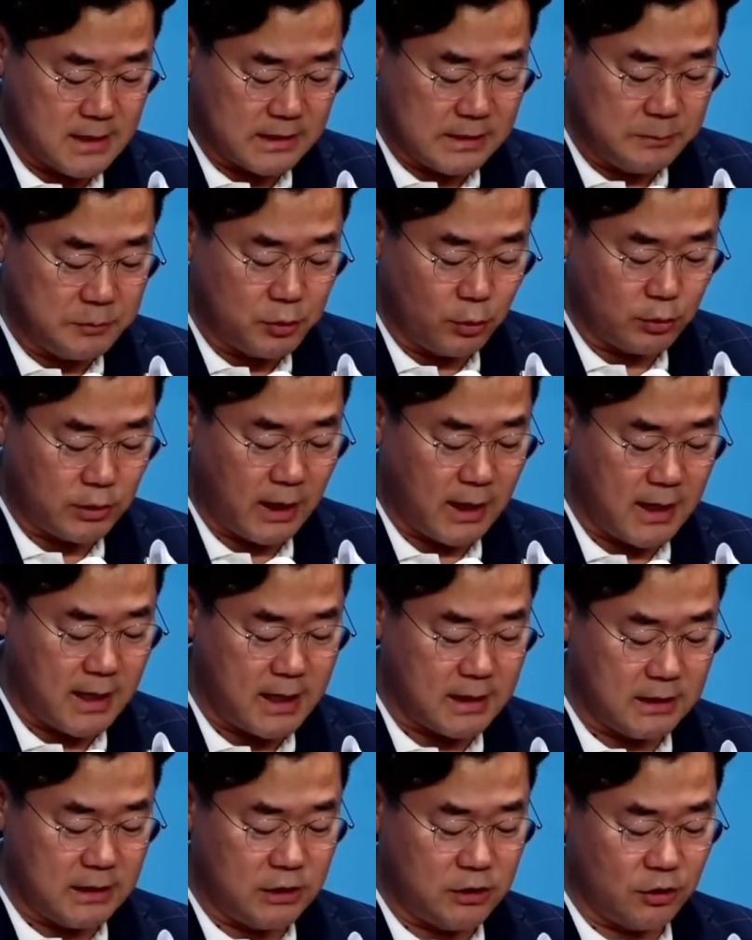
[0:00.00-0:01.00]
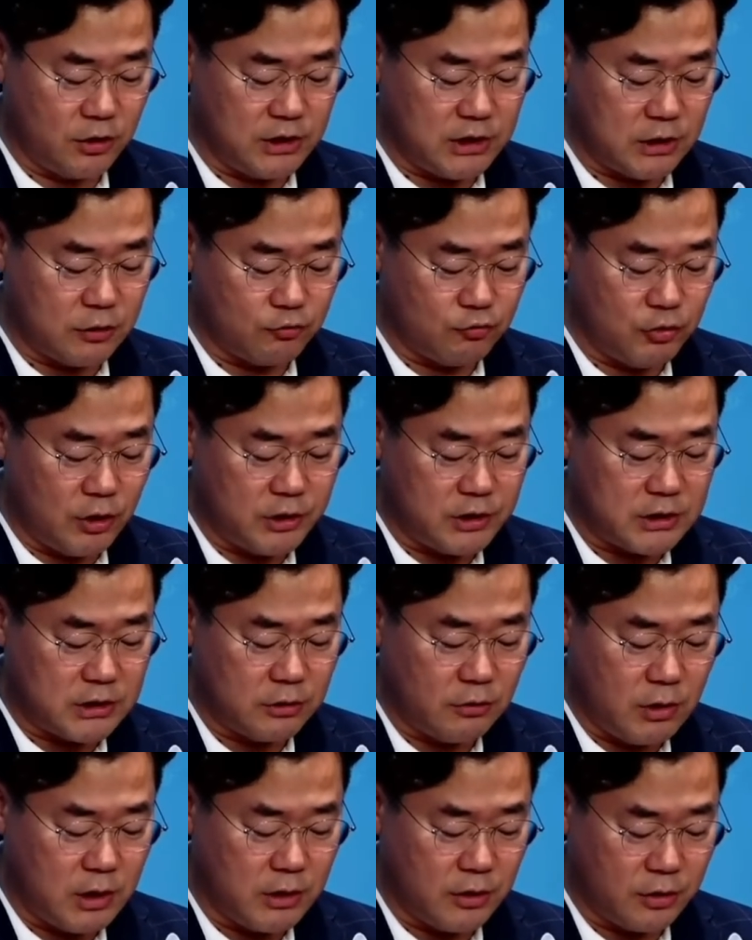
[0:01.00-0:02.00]
김성태가 2019년
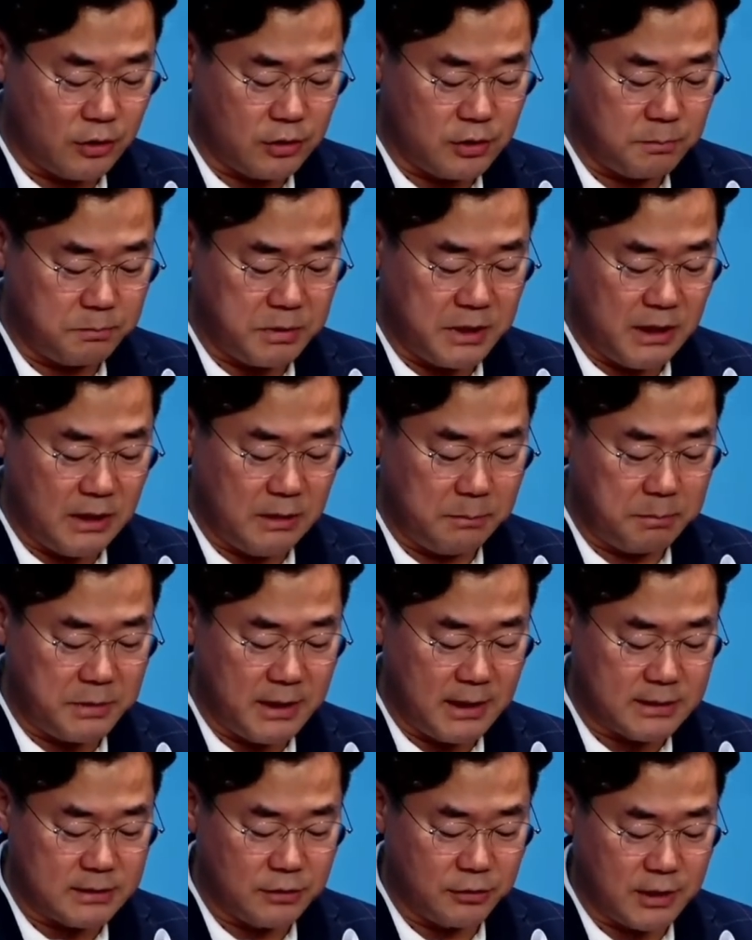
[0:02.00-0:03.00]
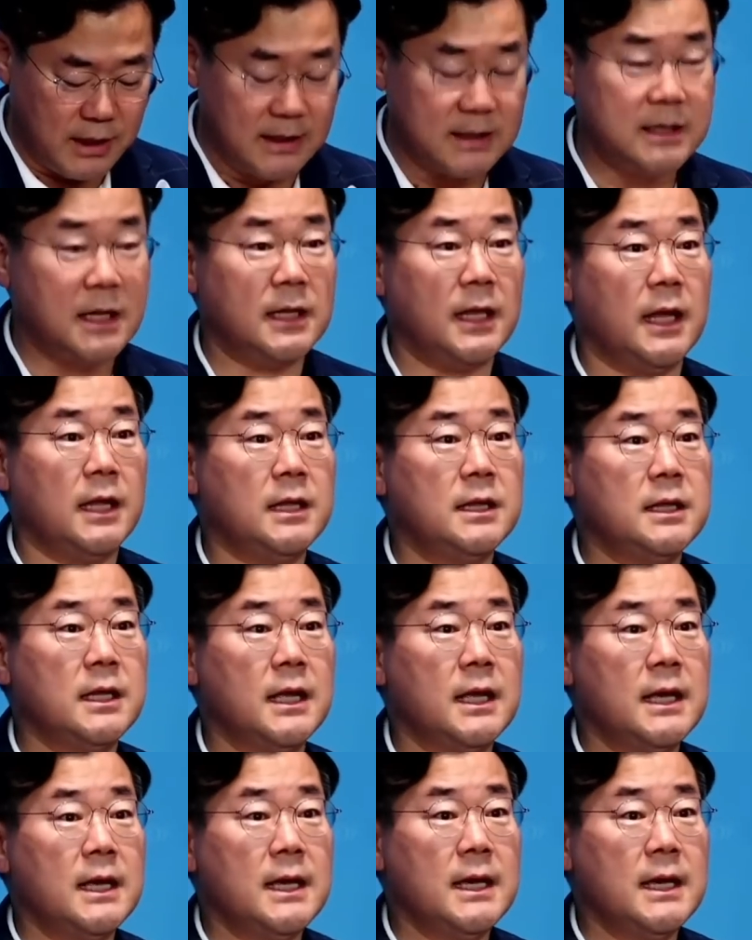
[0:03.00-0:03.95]
7월경 필리핀에서 개최된